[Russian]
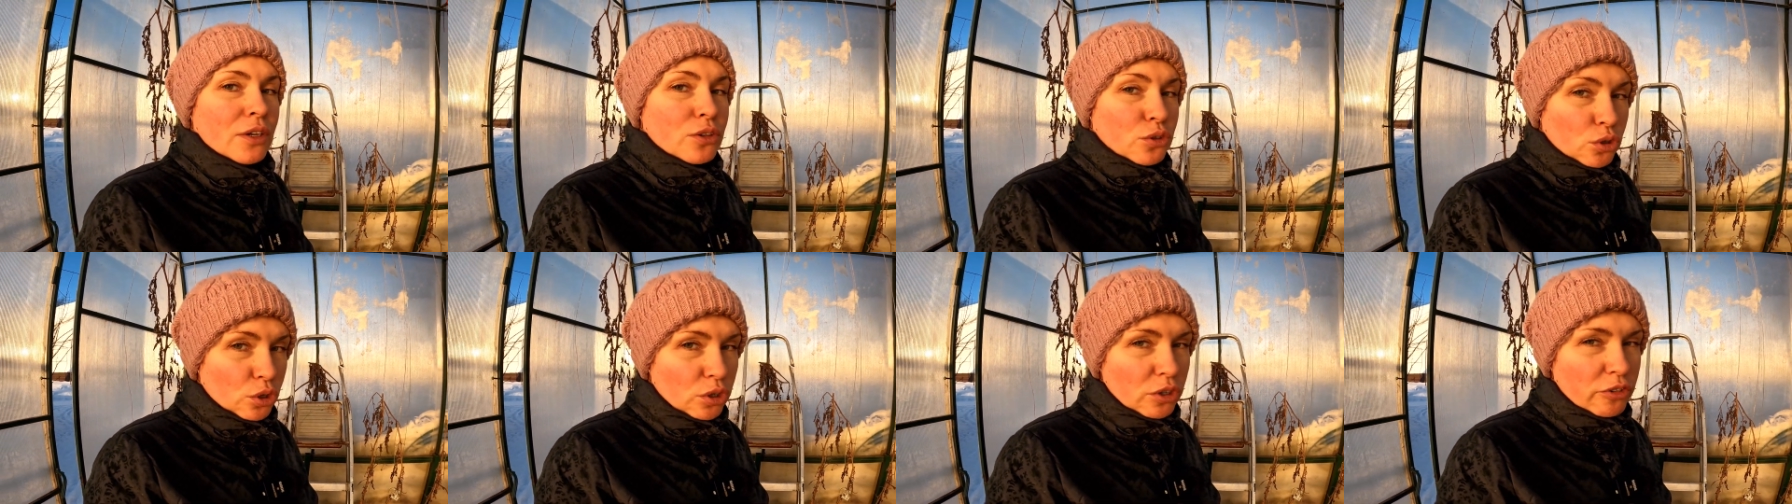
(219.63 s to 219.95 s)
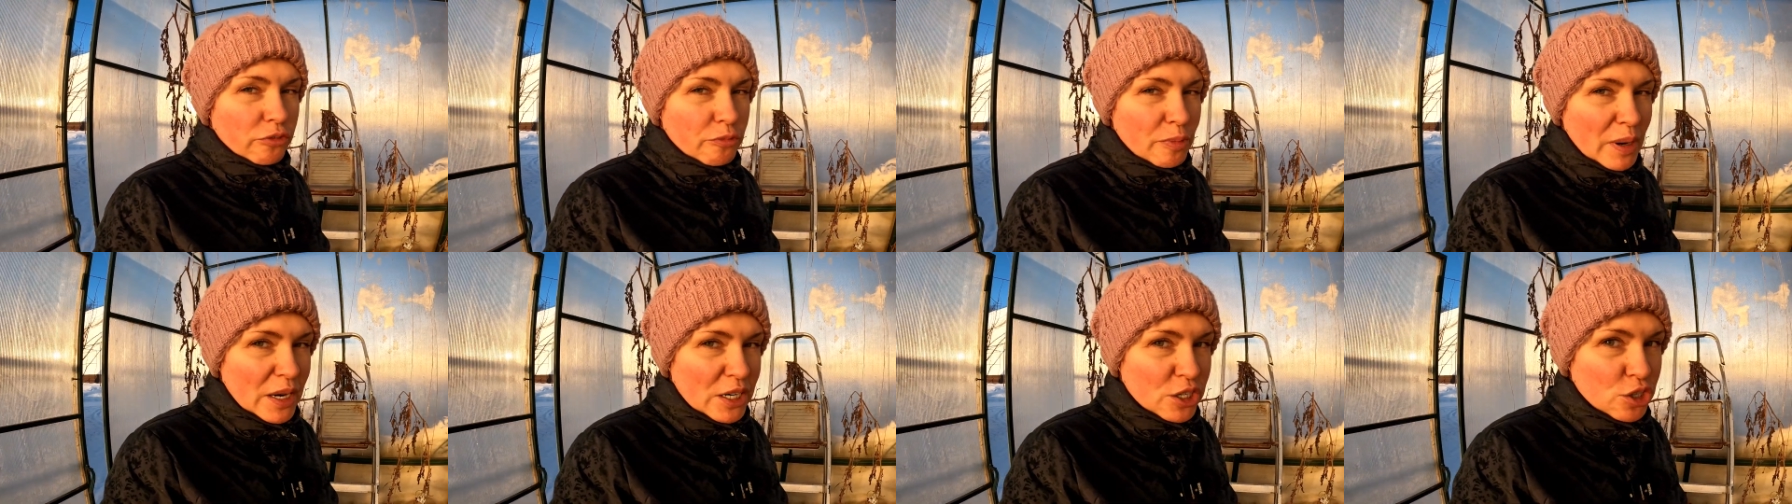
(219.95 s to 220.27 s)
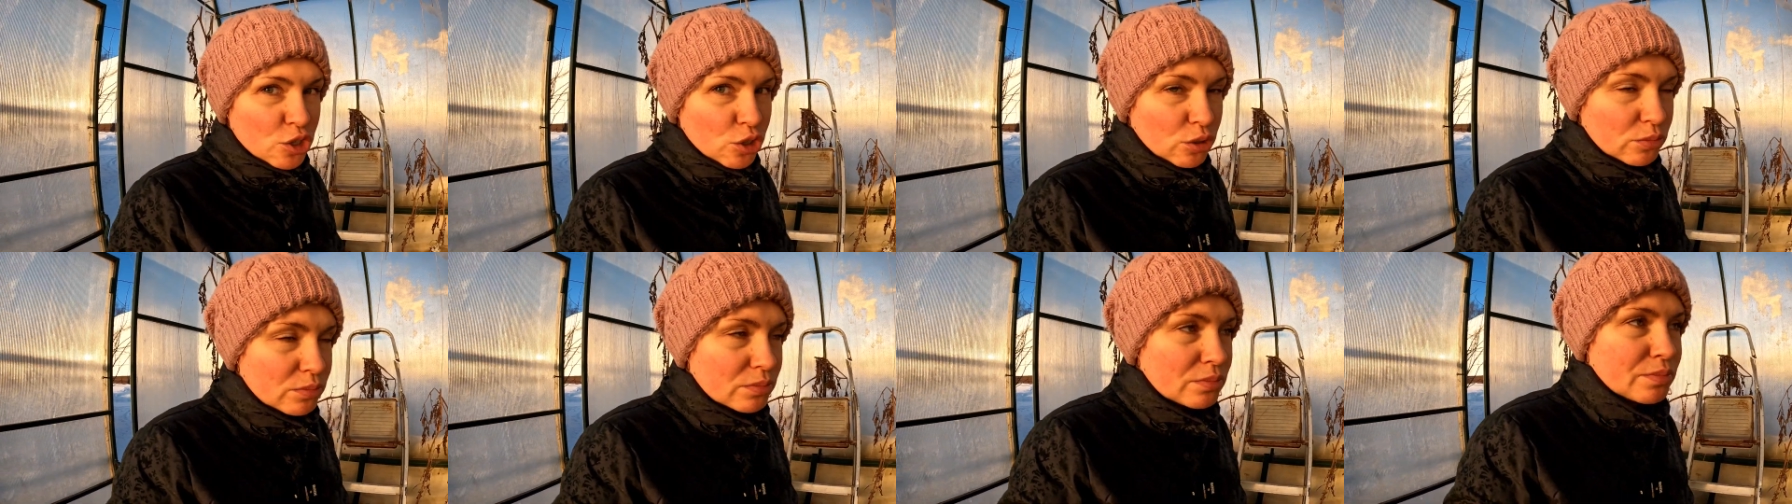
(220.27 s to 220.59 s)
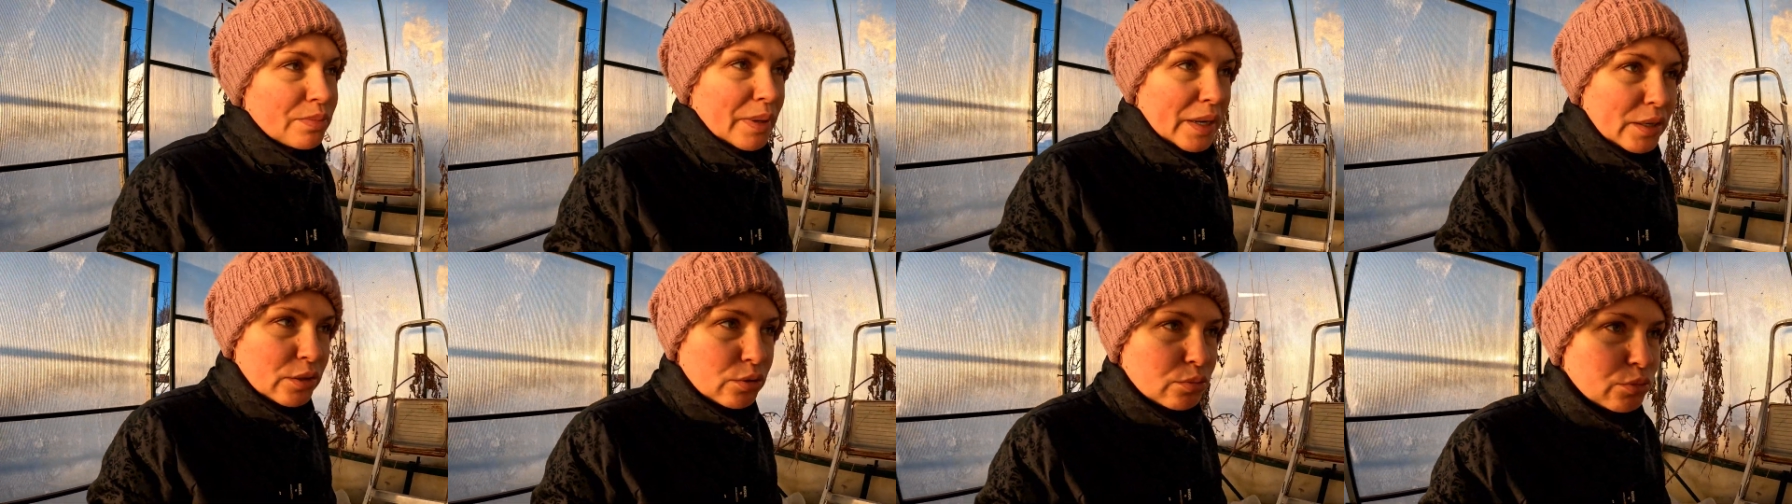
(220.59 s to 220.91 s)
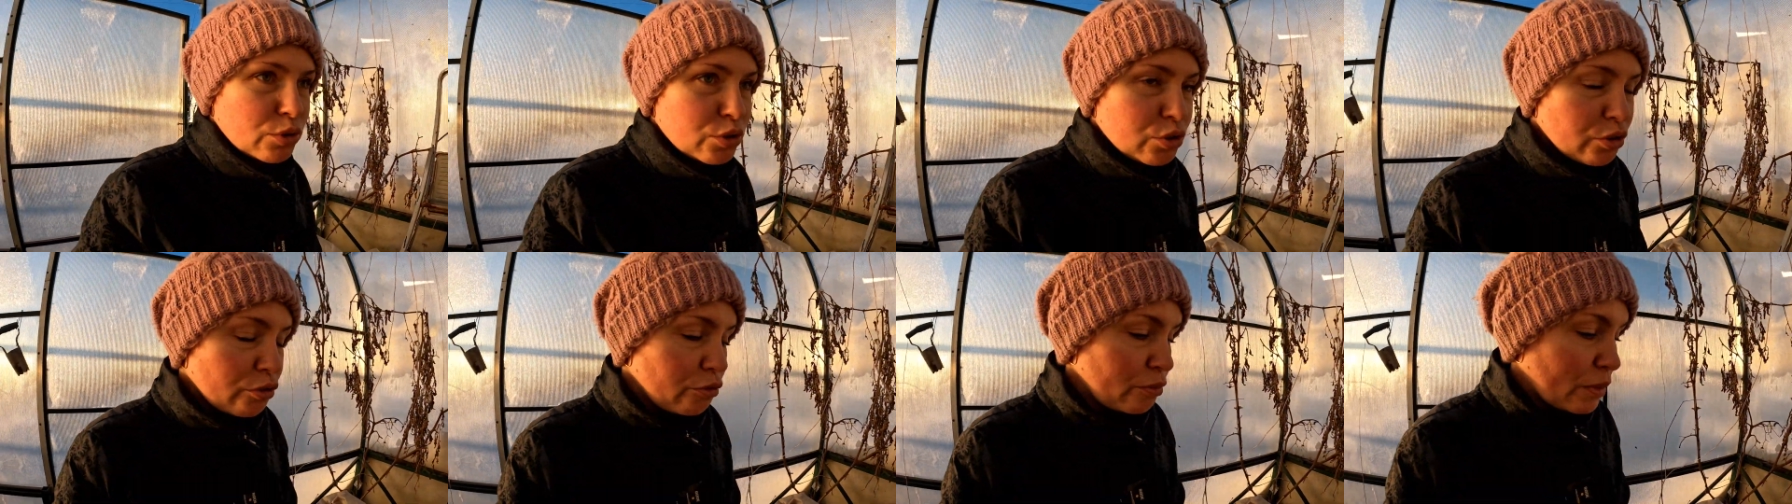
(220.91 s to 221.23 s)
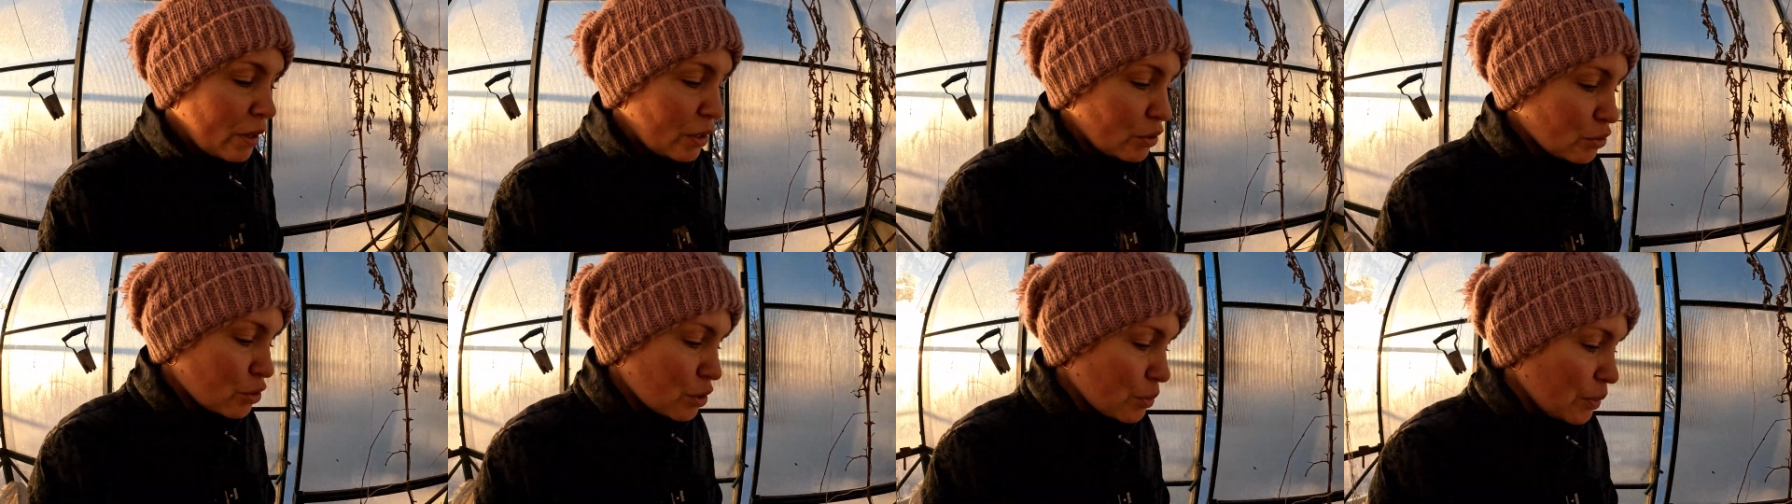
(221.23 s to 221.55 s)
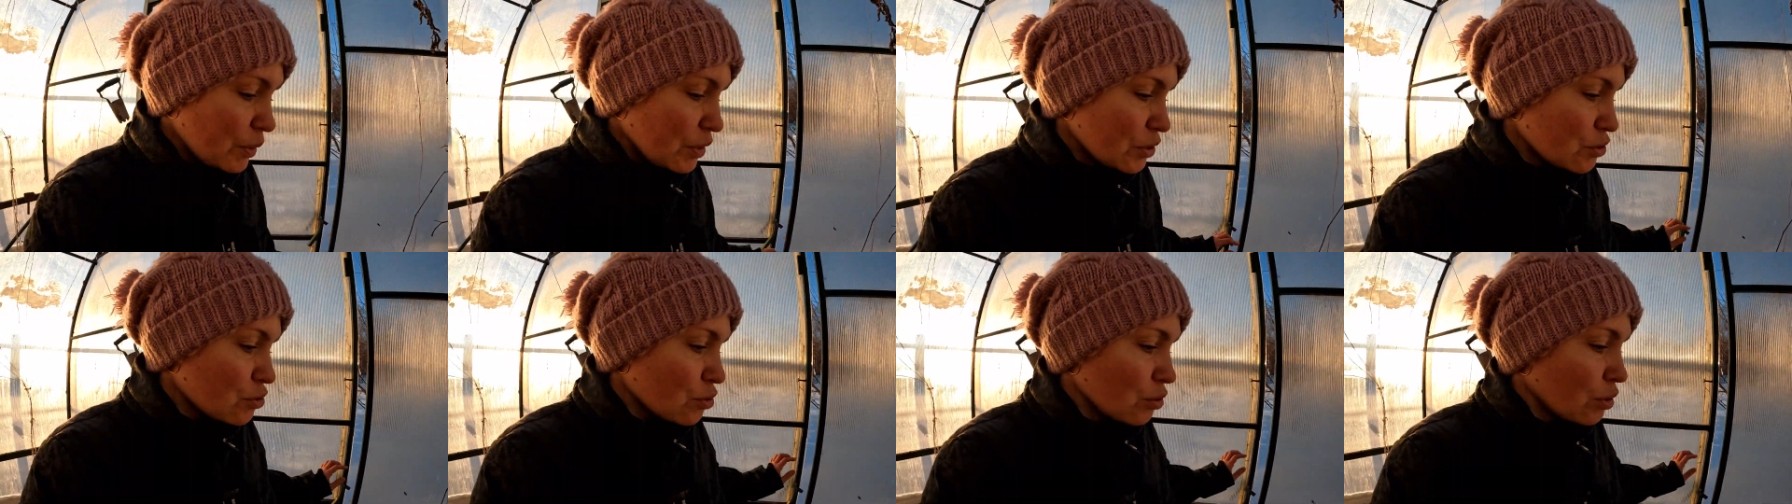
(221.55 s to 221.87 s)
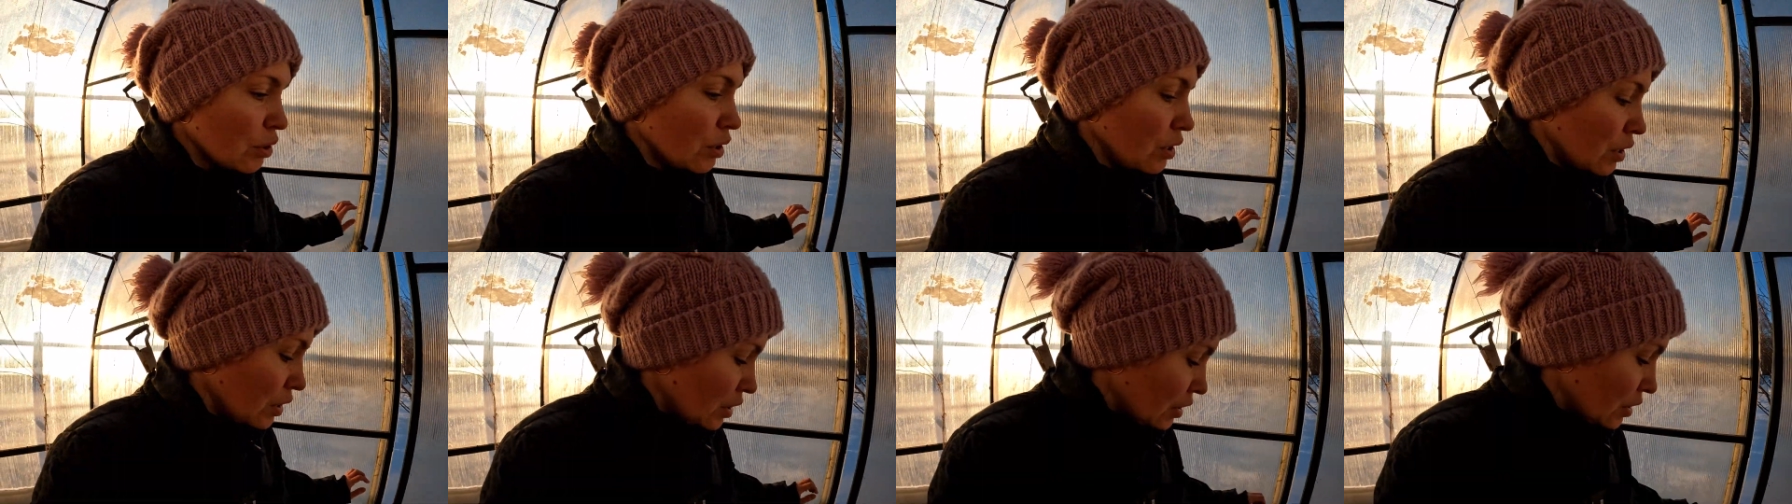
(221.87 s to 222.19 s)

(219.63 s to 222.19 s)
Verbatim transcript: Только в большом. Поэтому идем в мою теплицу,